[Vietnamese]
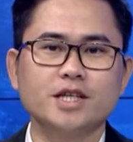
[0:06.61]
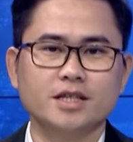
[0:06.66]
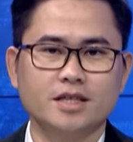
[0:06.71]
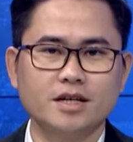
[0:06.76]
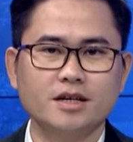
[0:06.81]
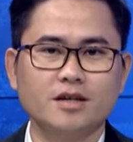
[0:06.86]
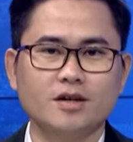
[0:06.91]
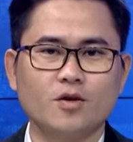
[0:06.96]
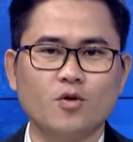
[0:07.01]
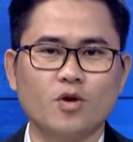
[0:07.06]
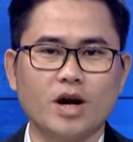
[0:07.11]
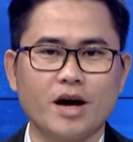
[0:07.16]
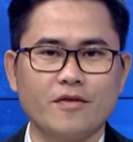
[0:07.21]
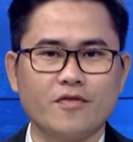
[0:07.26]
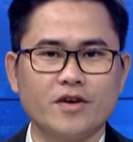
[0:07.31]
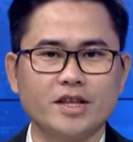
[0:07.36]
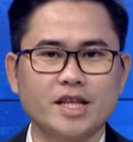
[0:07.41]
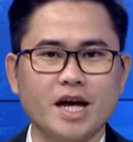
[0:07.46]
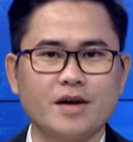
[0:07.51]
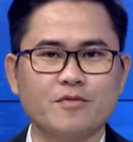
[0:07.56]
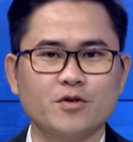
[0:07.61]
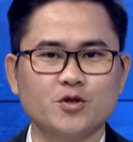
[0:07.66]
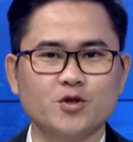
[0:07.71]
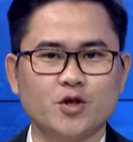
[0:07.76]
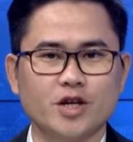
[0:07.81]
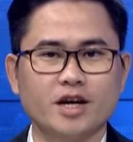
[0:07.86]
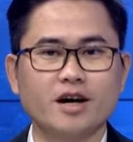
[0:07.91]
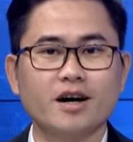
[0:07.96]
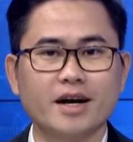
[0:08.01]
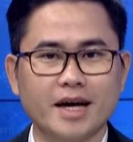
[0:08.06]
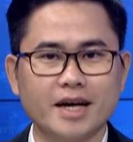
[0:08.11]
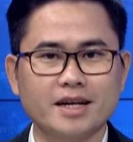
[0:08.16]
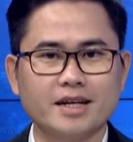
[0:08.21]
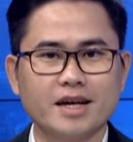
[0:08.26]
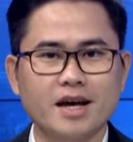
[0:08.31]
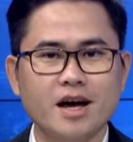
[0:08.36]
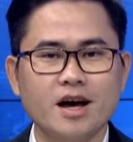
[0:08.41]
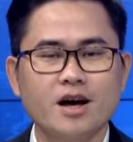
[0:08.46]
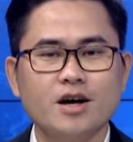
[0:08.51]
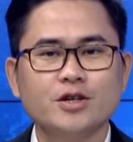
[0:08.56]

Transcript: chính thức của Đài Phát thanh và Truyền hình Hưng Yên.